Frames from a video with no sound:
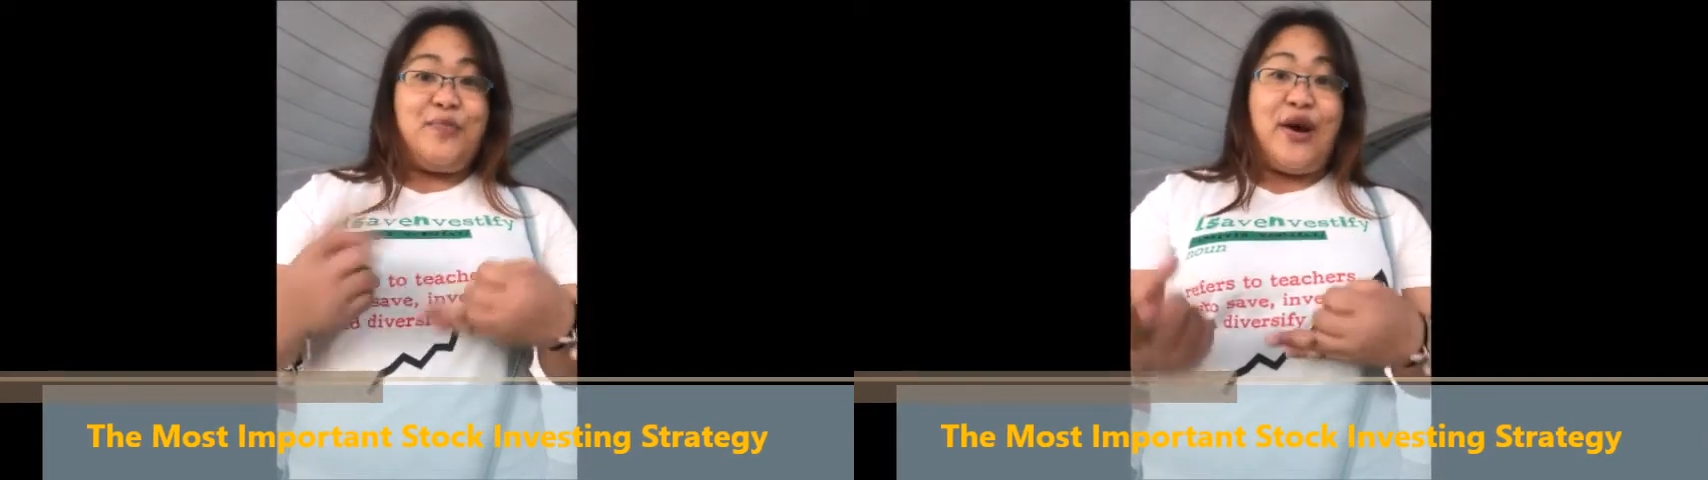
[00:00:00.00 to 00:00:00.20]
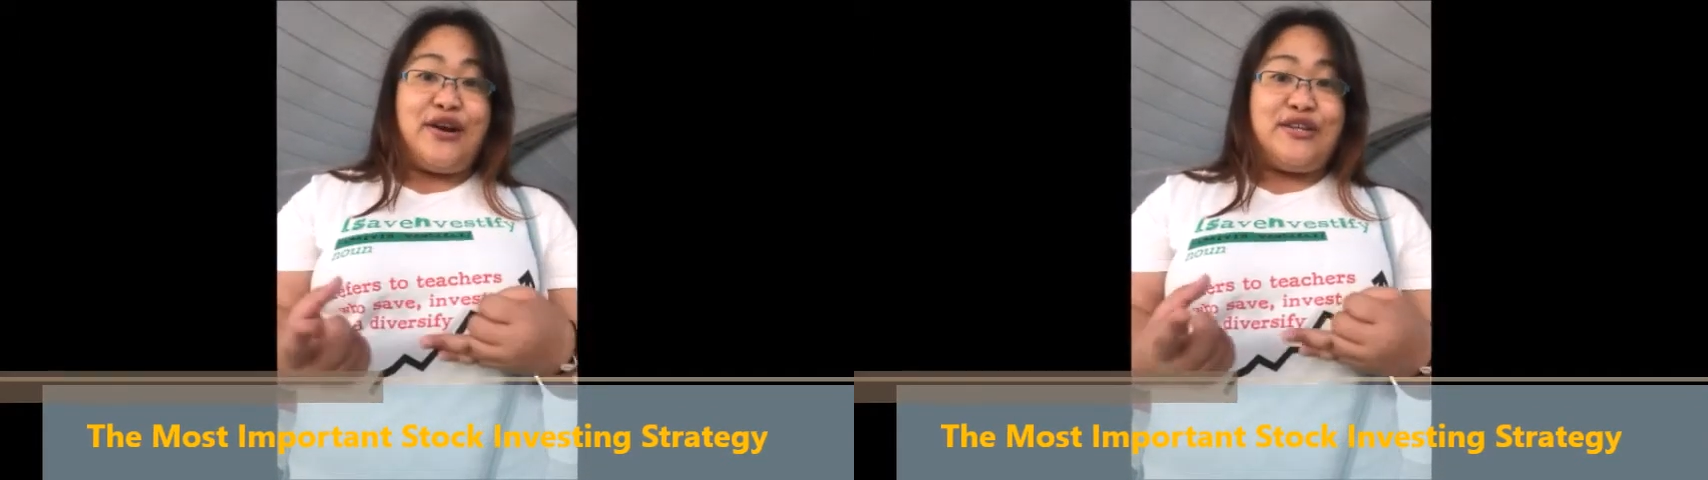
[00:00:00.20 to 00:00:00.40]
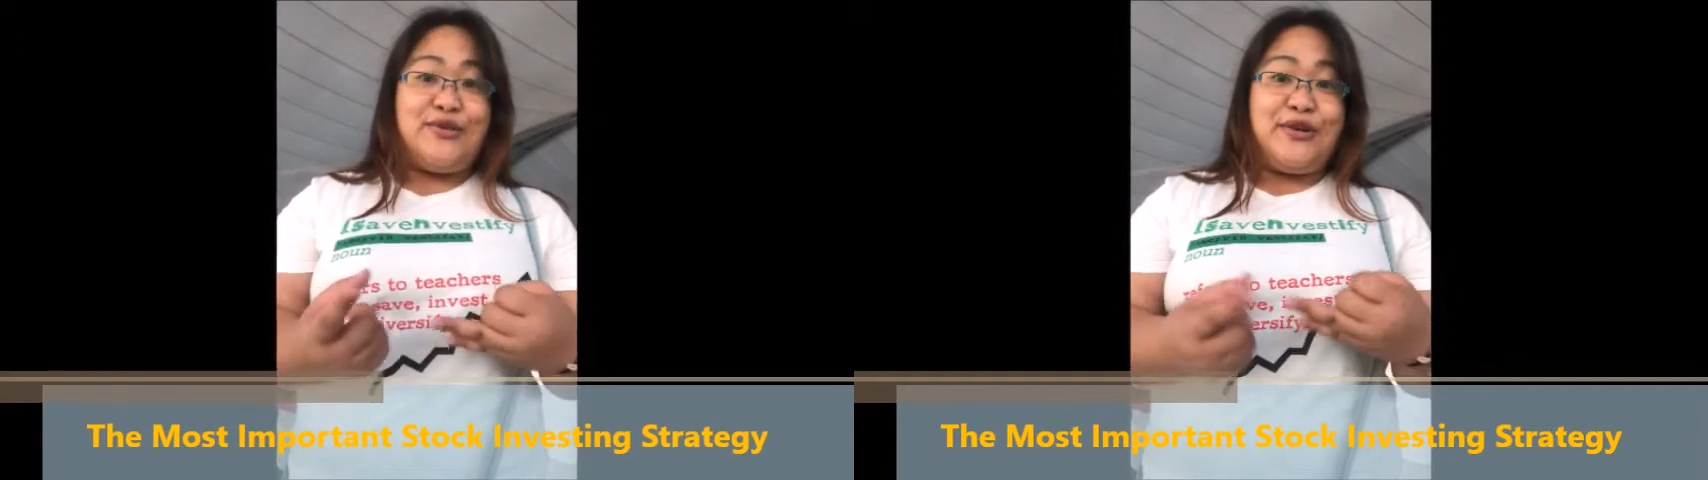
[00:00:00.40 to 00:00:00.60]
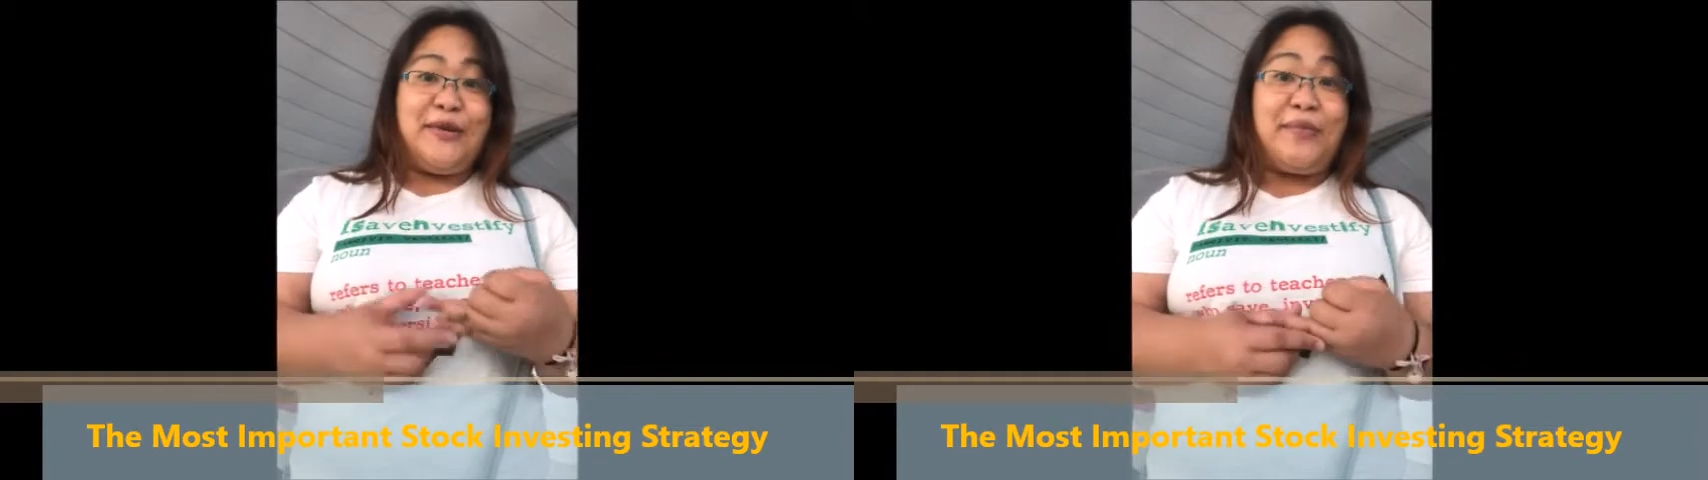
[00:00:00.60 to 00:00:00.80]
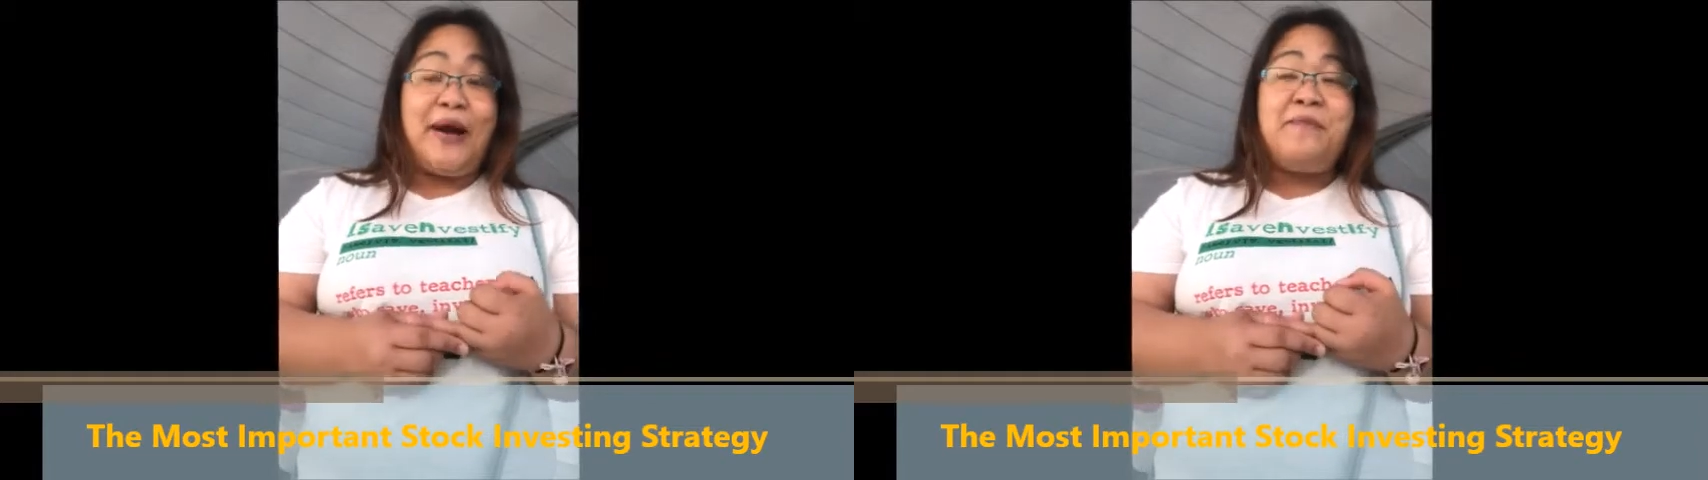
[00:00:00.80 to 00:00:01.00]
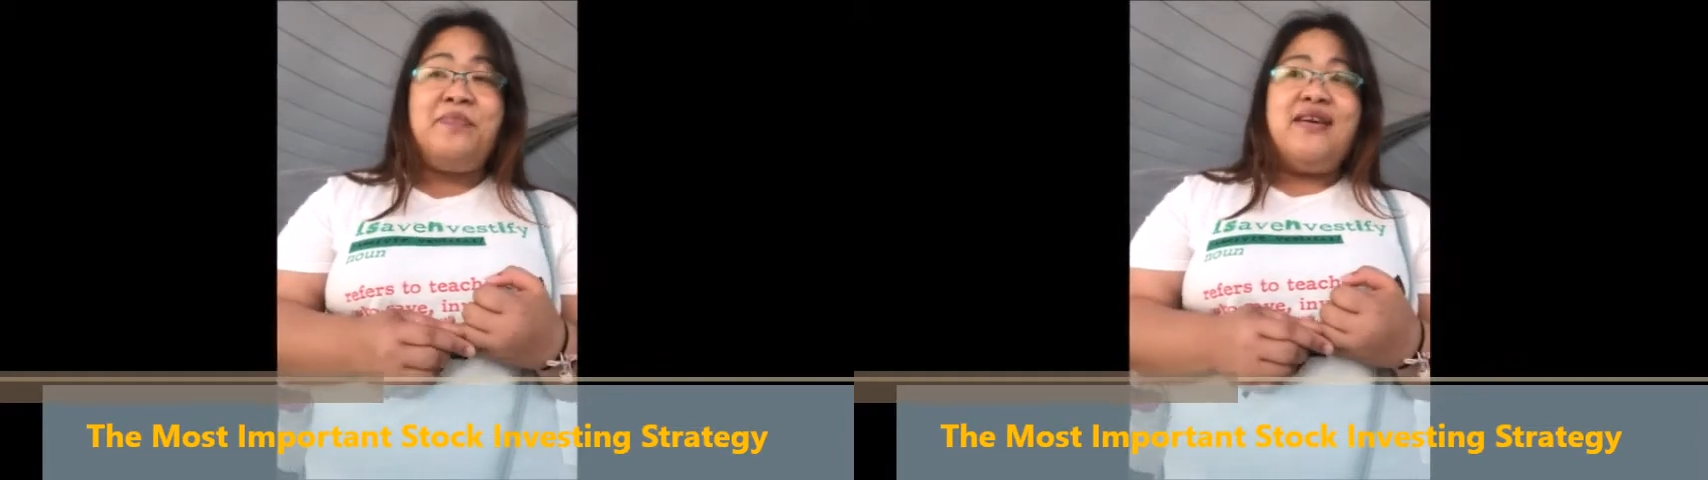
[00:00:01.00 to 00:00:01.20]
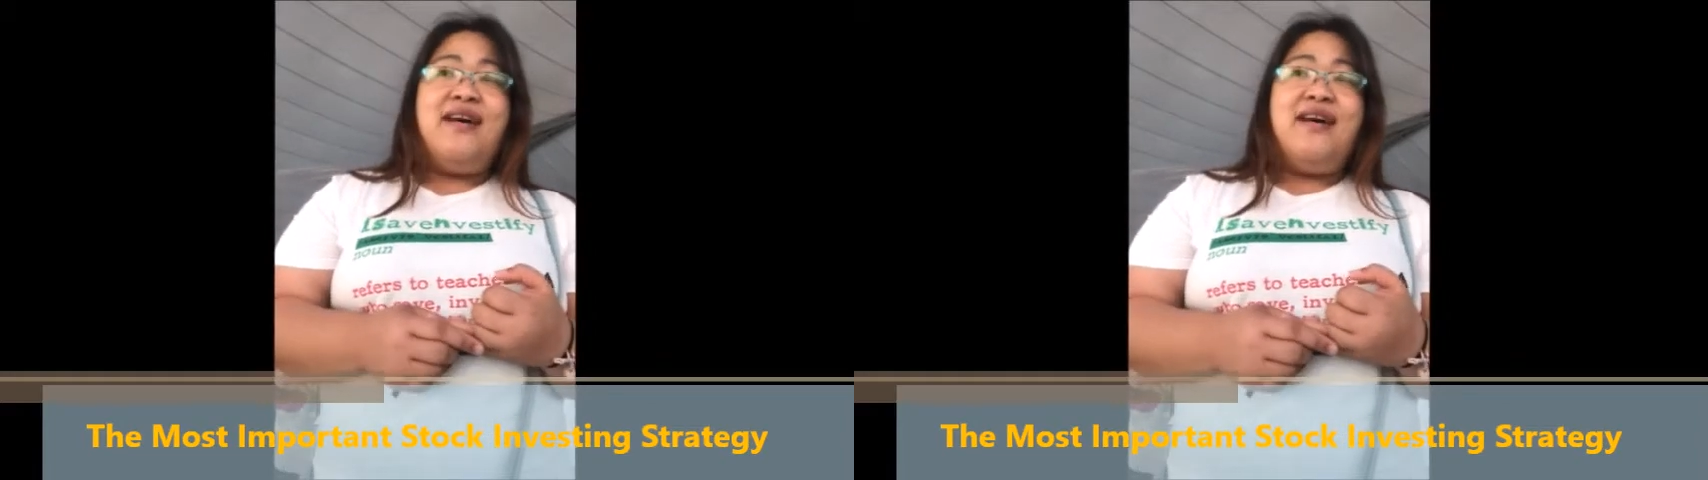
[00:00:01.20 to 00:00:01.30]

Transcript: departure, di ba?